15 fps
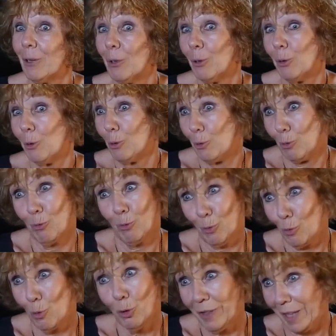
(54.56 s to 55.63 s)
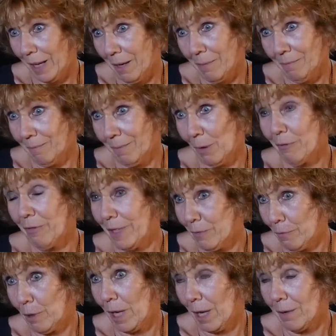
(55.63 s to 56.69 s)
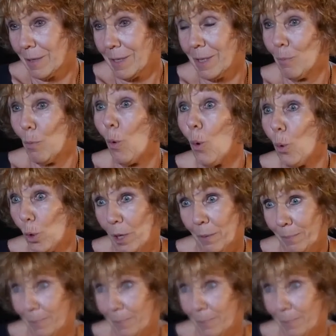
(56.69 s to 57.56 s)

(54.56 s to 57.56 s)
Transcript: euh, le terrain. En fait, voilà, c'est mon rôle.